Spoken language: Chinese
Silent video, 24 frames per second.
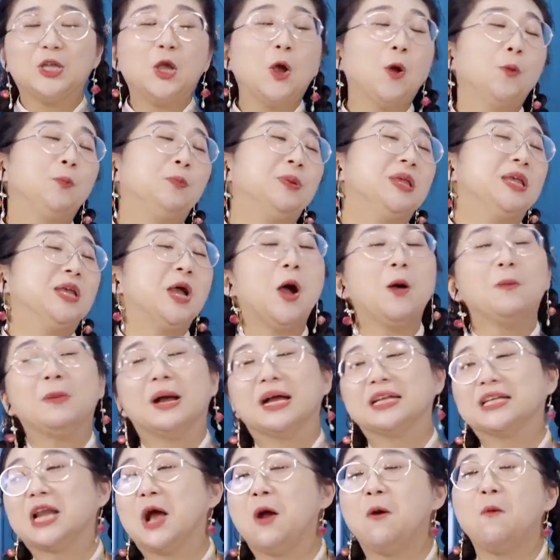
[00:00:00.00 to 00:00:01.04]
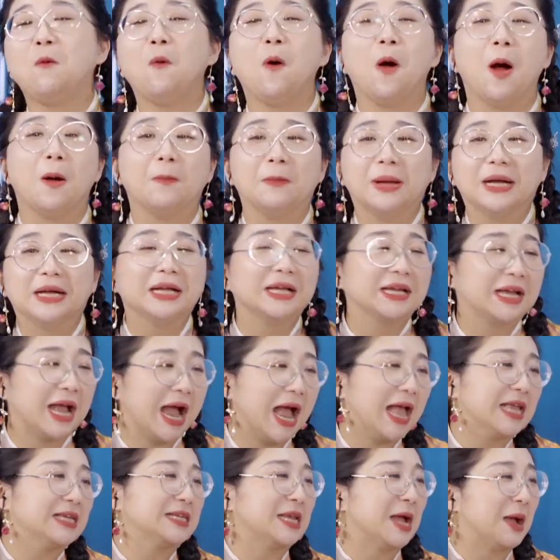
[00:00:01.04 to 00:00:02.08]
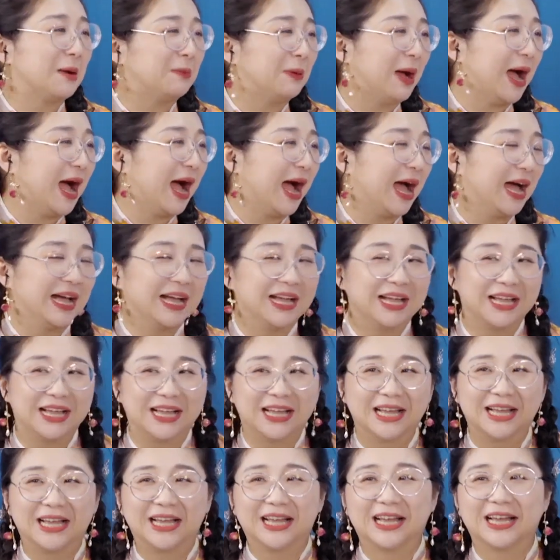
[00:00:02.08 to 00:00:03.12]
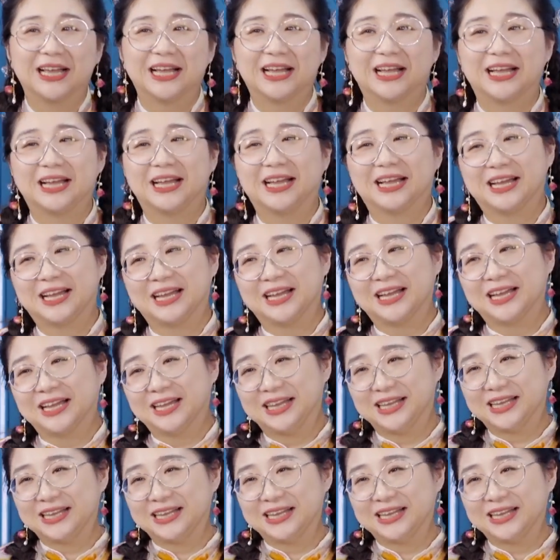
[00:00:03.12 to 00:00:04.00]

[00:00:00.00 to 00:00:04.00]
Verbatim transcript: 有必要吗？让我们可以看一下吧。对呀，